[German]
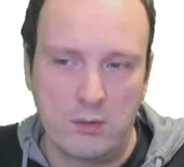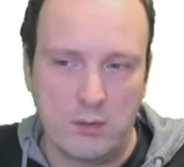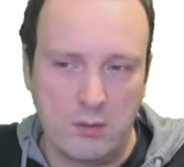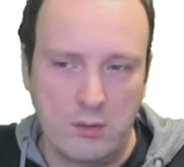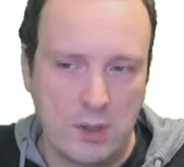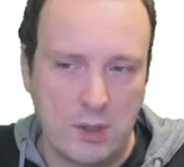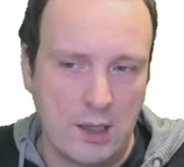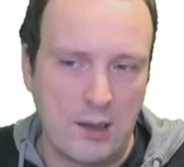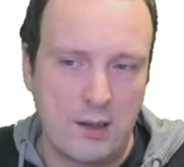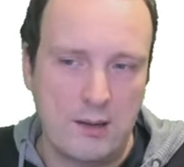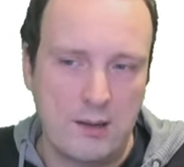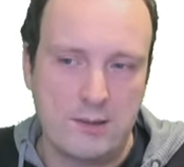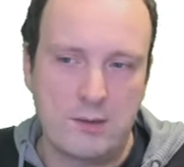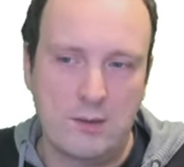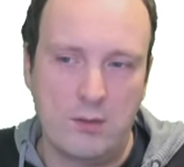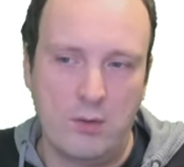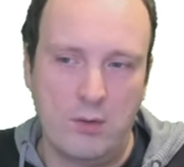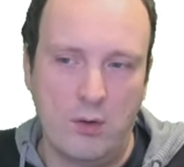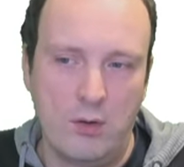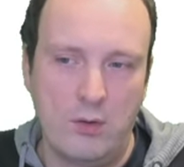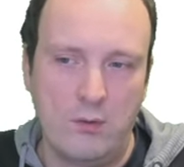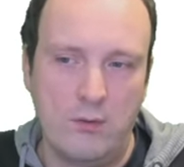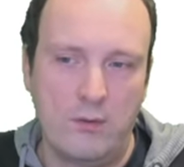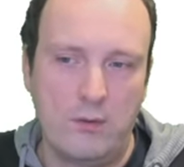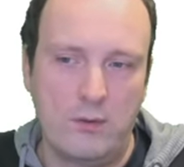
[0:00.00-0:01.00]
Und der Rest
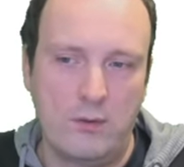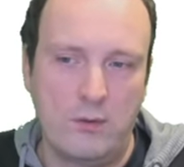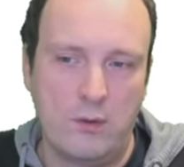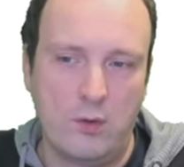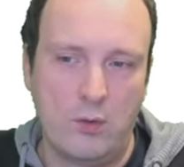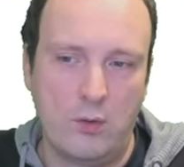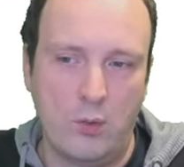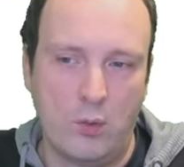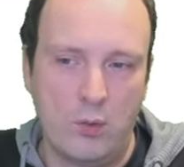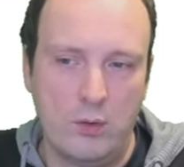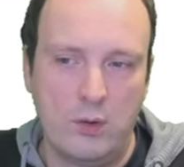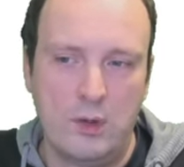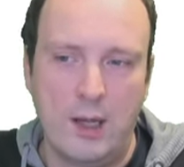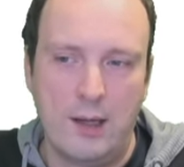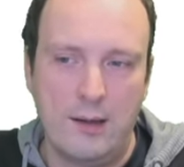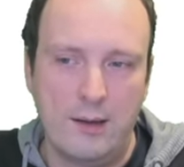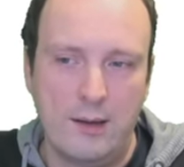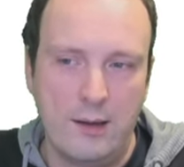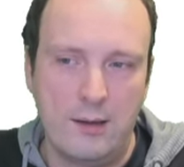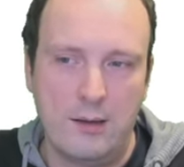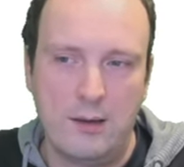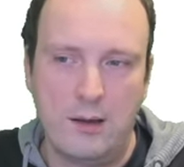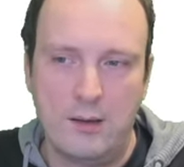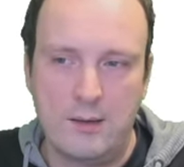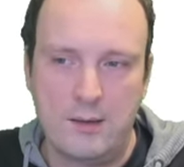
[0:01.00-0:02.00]
läuft
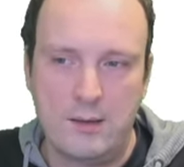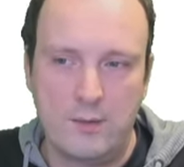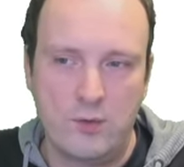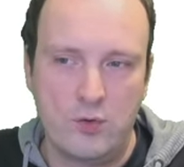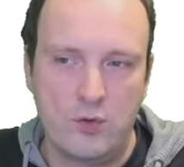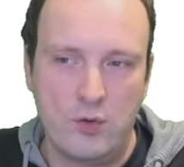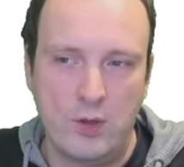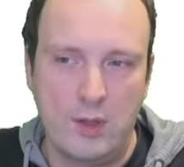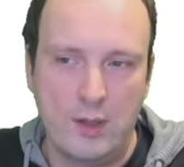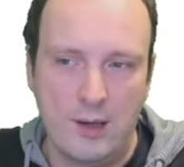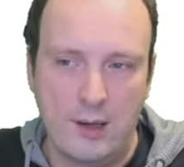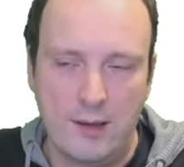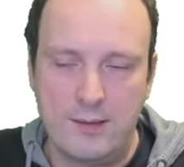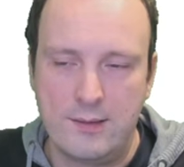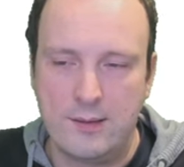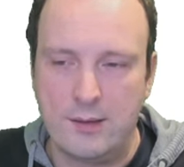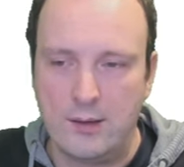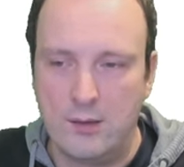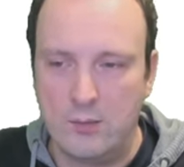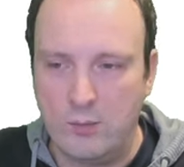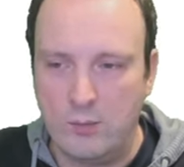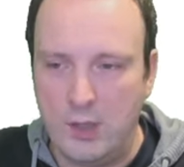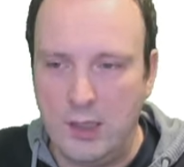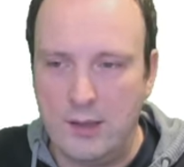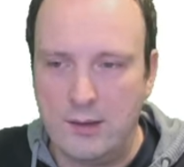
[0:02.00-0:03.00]
untereinander zwischen den
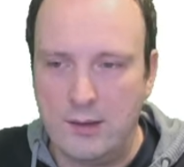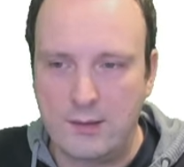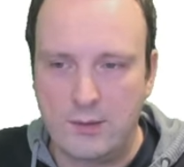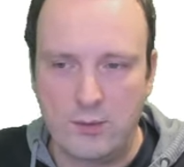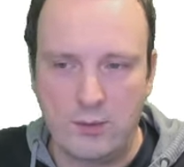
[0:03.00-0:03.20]
einzelnen Peers,